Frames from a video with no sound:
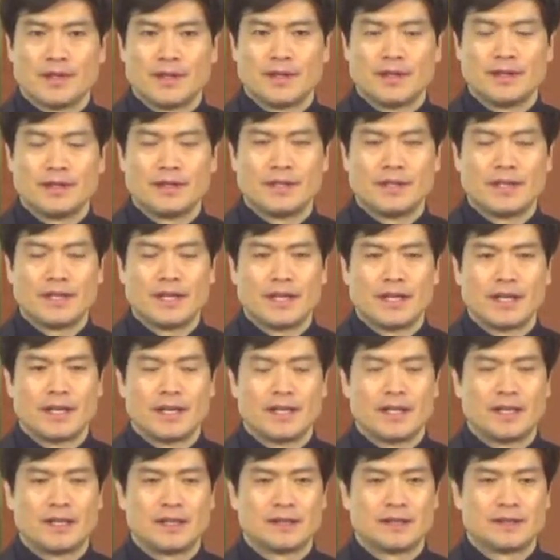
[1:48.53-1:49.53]

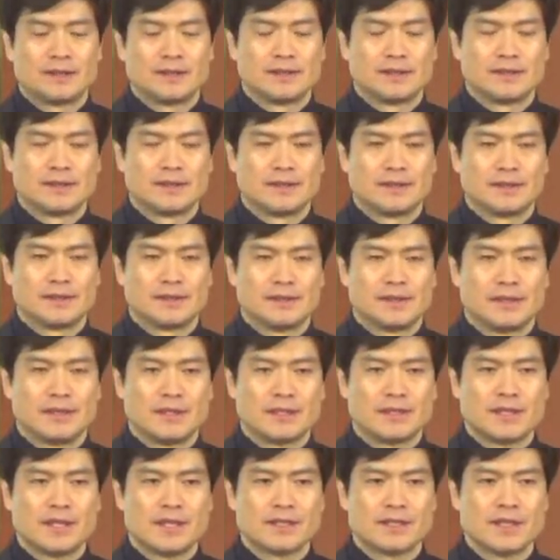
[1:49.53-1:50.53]
어린아이가
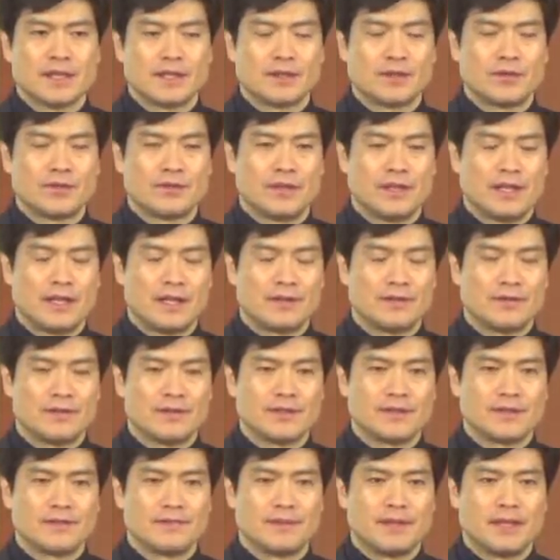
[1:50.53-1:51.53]
성장통을 앓고
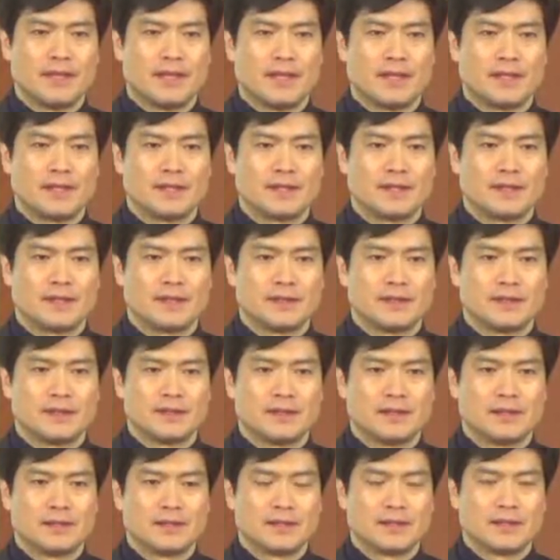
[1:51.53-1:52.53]
있습니다.
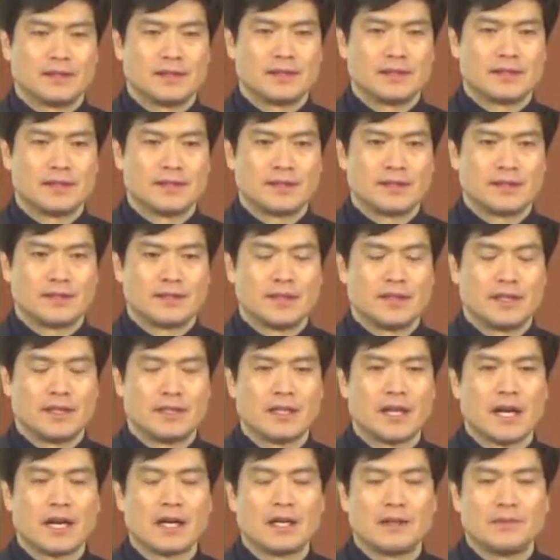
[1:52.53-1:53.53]
그것은
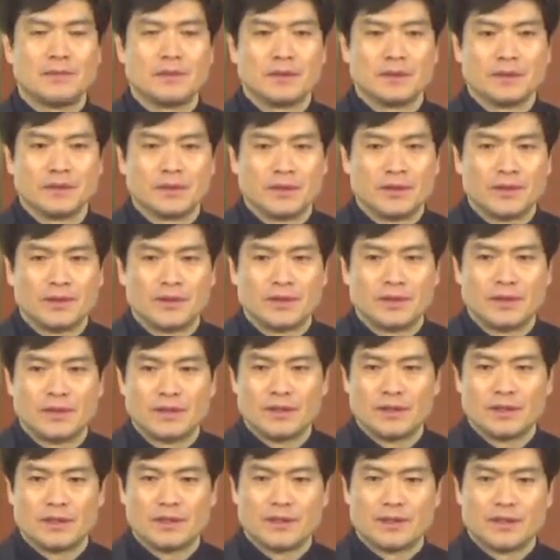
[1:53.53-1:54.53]
약을 먹어도
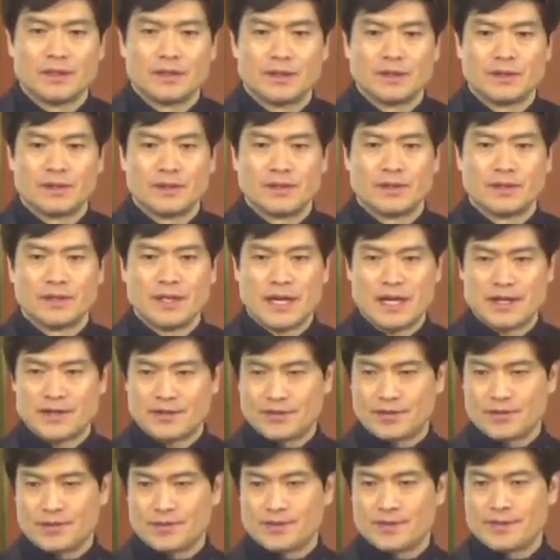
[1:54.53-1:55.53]
나을
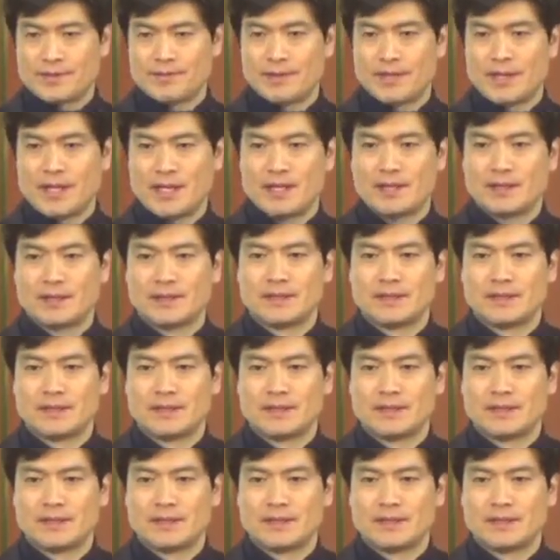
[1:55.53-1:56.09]
수가 없습니다.